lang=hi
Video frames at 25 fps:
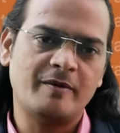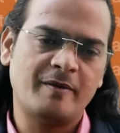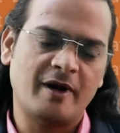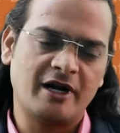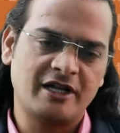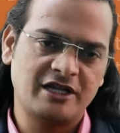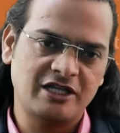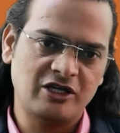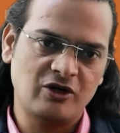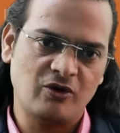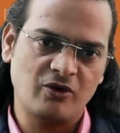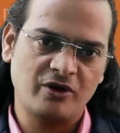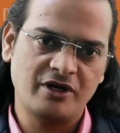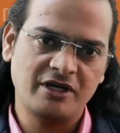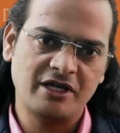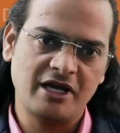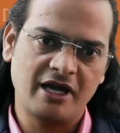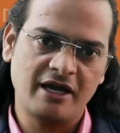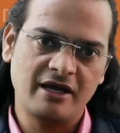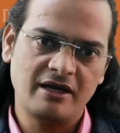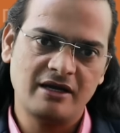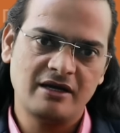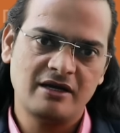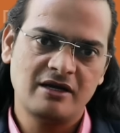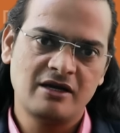पर भर्ती होनी
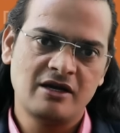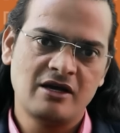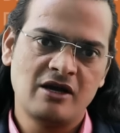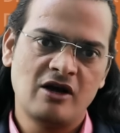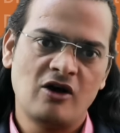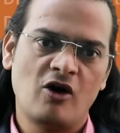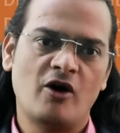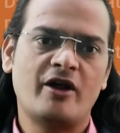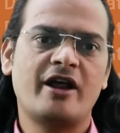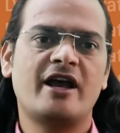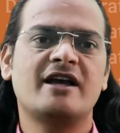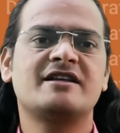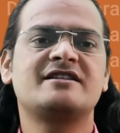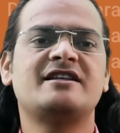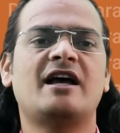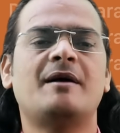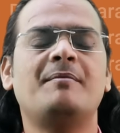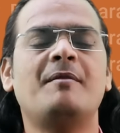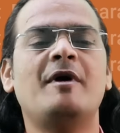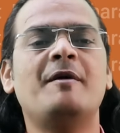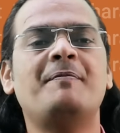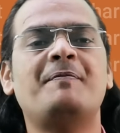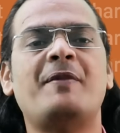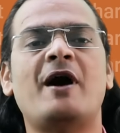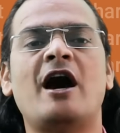है और
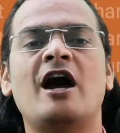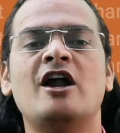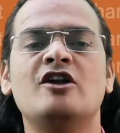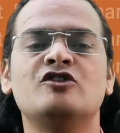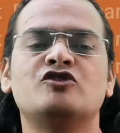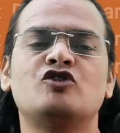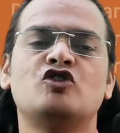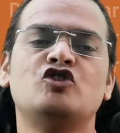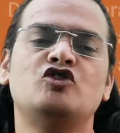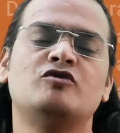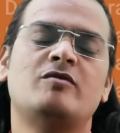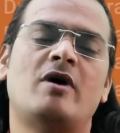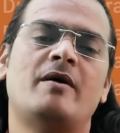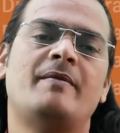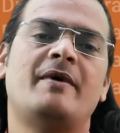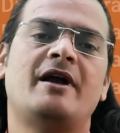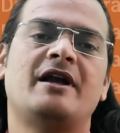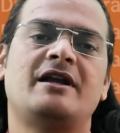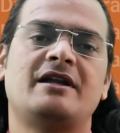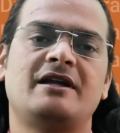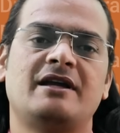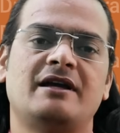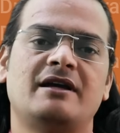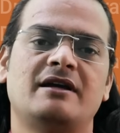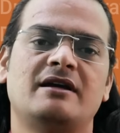एग्जाम में पांच सौ युवा
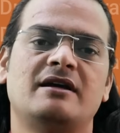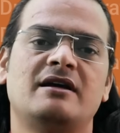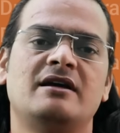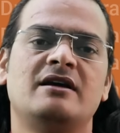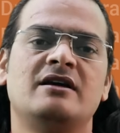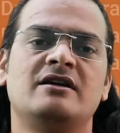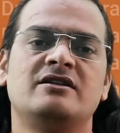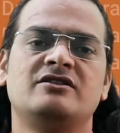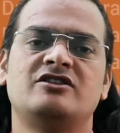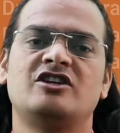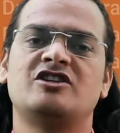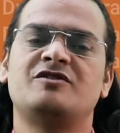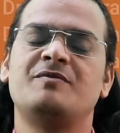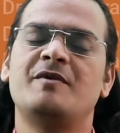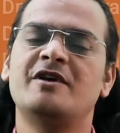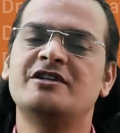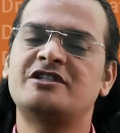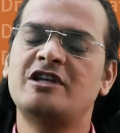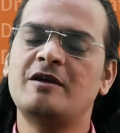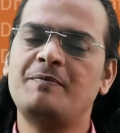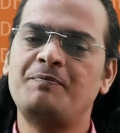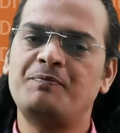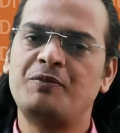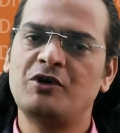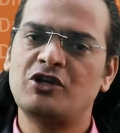बैठे हैं जिसमें
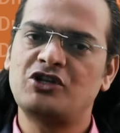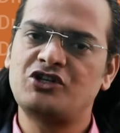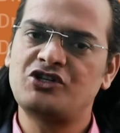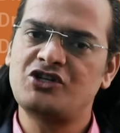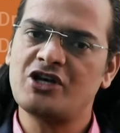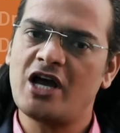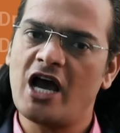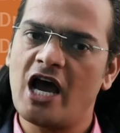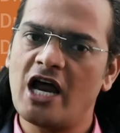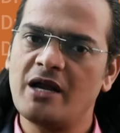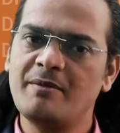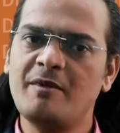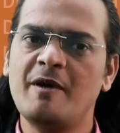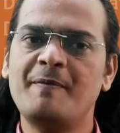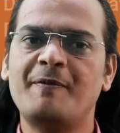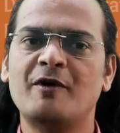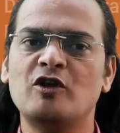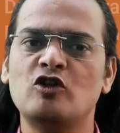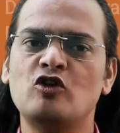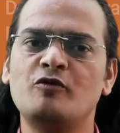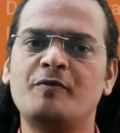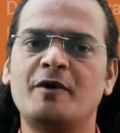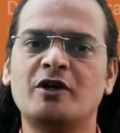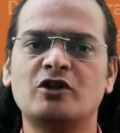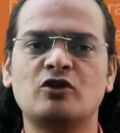से पिचानवे
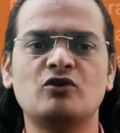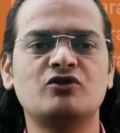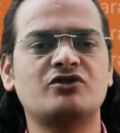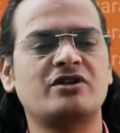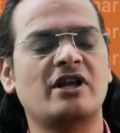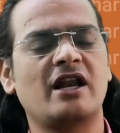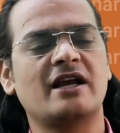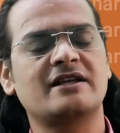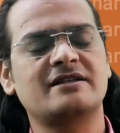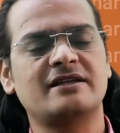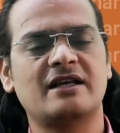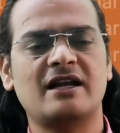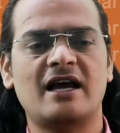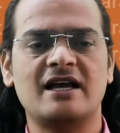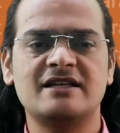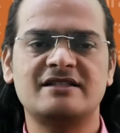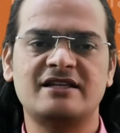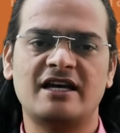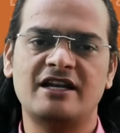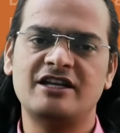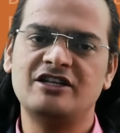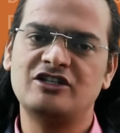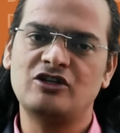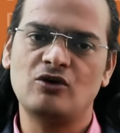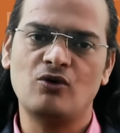पदों पर तो सिलेक्शन
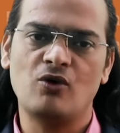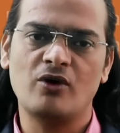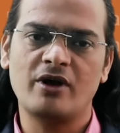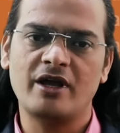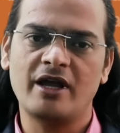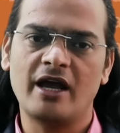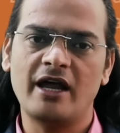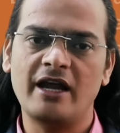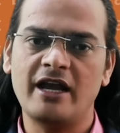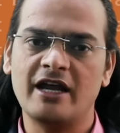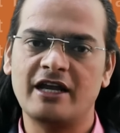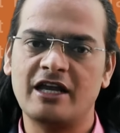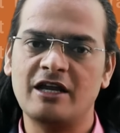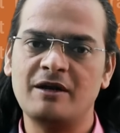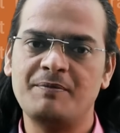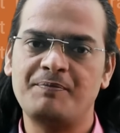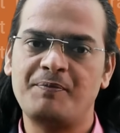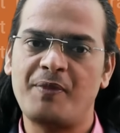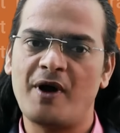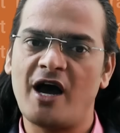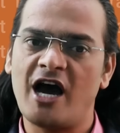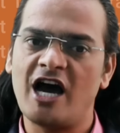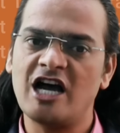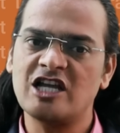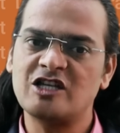आसानी से हो गया लेकिन
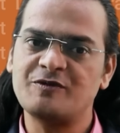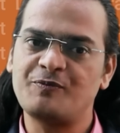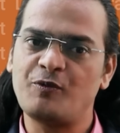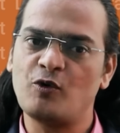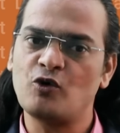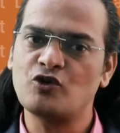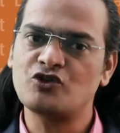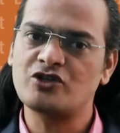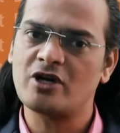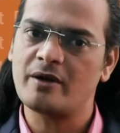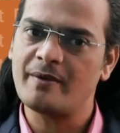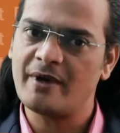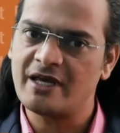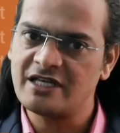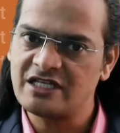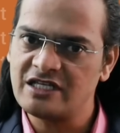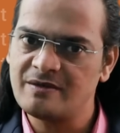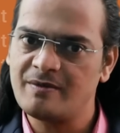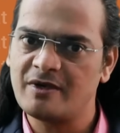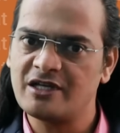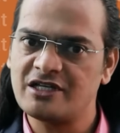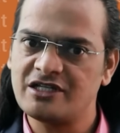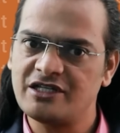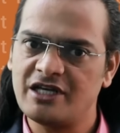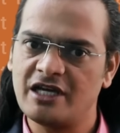पांच पोस्ट अब
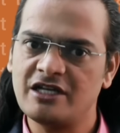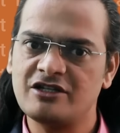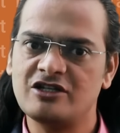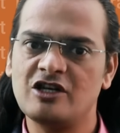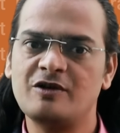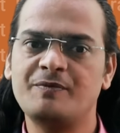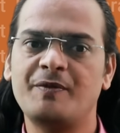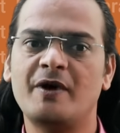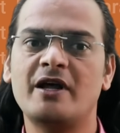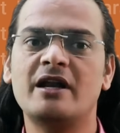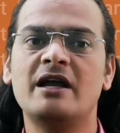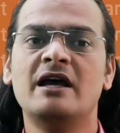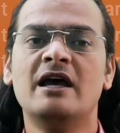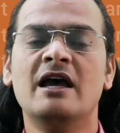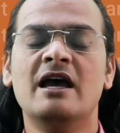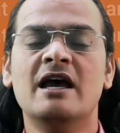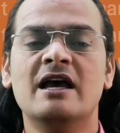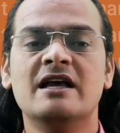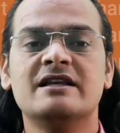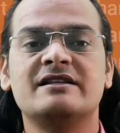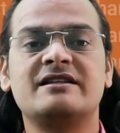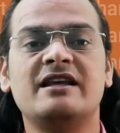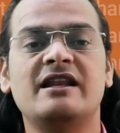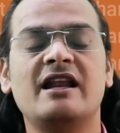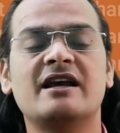ऐसी बची हैं जिन पर
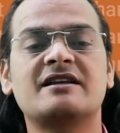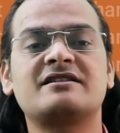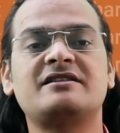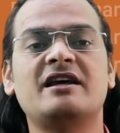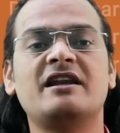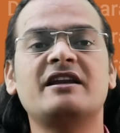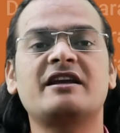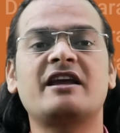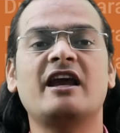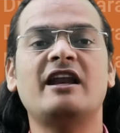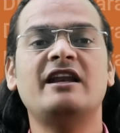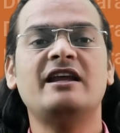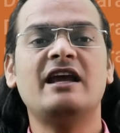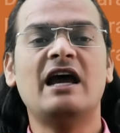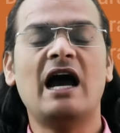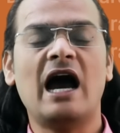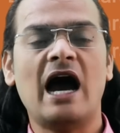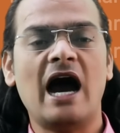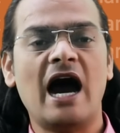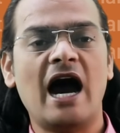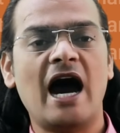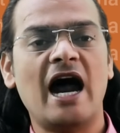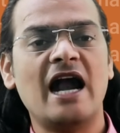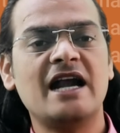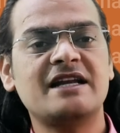सिलेक्शन के लिए
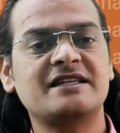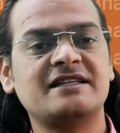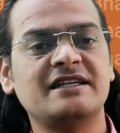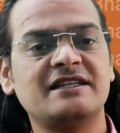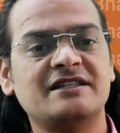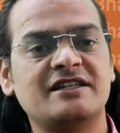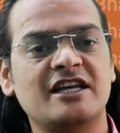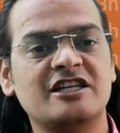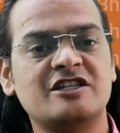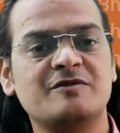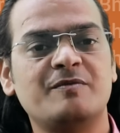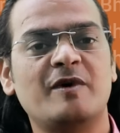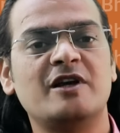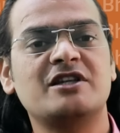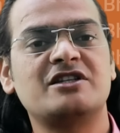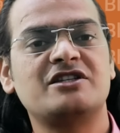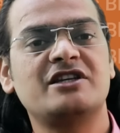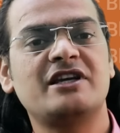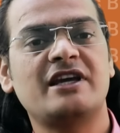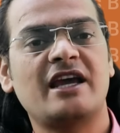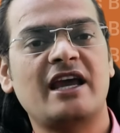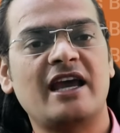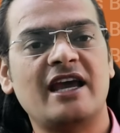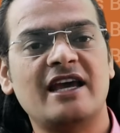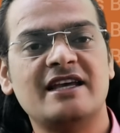आठ से दस
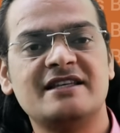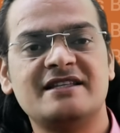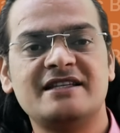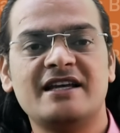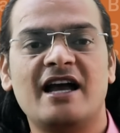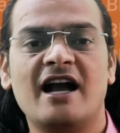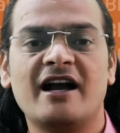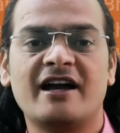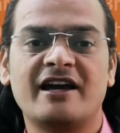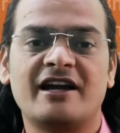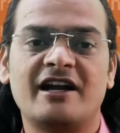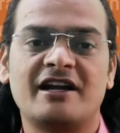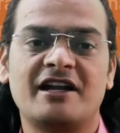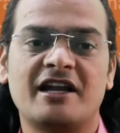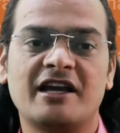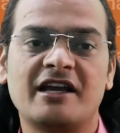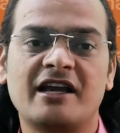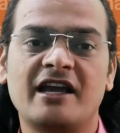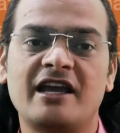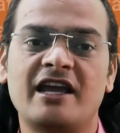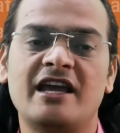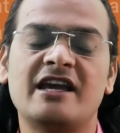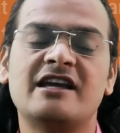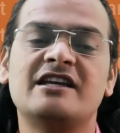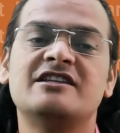बच्चे ऐसे आकर
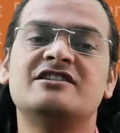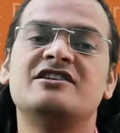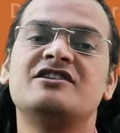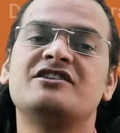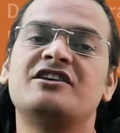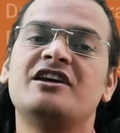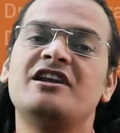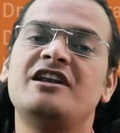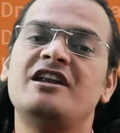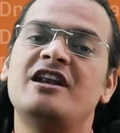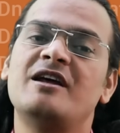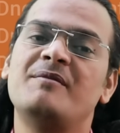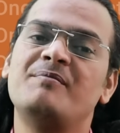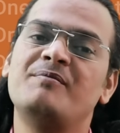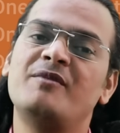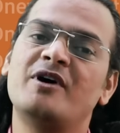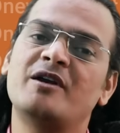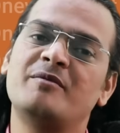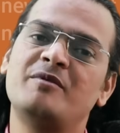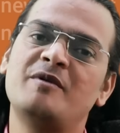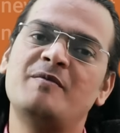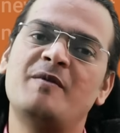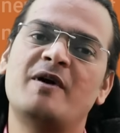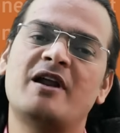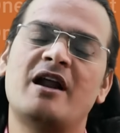अटक गए हैं कि जिनके
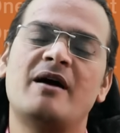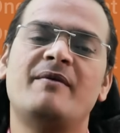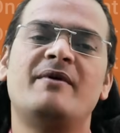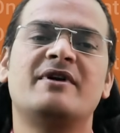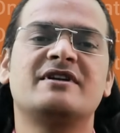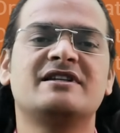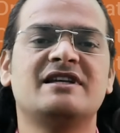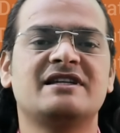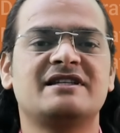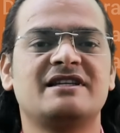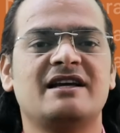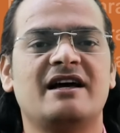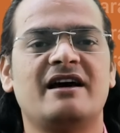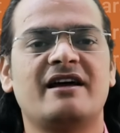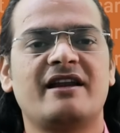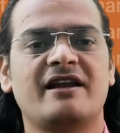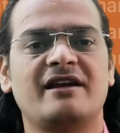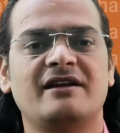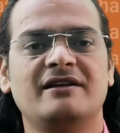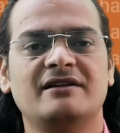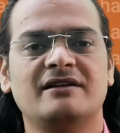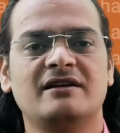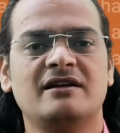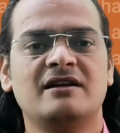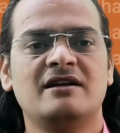नंबर भी बराबर जैसे आ
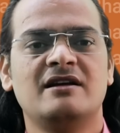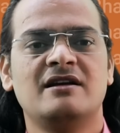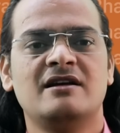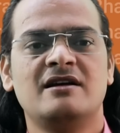रहे हैं